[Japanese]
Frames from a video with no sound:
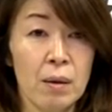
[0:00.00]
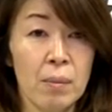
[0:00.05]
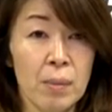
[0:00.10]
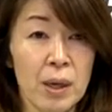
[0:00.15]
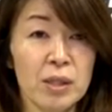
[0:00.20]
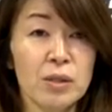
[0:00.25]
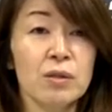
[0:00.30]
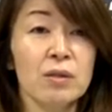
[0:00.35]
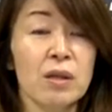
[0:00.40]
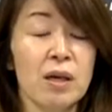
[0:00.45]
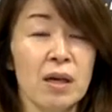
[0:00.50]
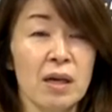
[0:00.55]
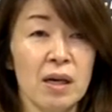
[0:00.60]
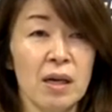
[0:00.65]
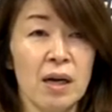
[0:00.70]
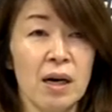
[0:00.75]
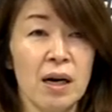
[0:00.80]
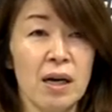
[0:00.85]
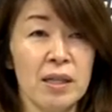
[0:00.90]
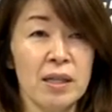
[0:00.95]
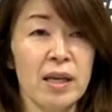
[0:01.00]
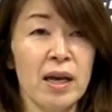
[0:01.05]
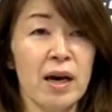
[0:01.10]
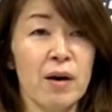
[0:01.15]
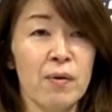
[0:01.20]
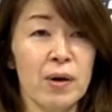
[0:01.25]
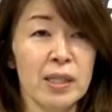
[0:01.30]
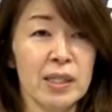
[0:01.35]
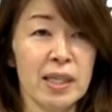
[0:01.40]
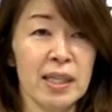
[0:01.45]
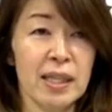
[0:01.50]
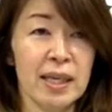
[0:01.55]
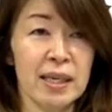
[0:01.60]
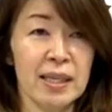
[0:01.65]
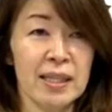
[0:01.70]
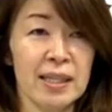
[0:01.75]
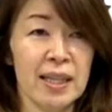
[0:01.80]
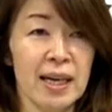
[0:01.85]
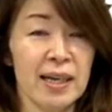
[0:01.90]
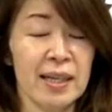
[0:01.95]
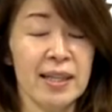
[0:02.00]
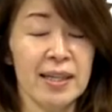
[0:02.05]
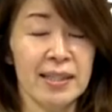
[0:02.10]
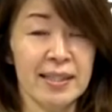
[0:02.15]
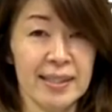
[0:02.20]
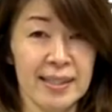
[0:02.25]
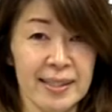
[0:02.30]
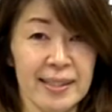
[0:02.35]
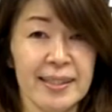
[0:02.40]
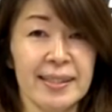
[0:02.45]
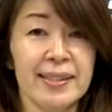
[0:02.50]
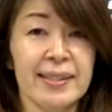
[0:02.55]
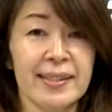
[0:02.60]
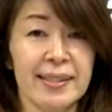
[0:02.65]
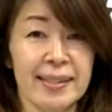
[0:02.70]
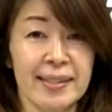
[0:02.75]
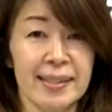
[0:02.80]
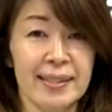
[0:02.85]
まあ回転合わせていきたいです。はい。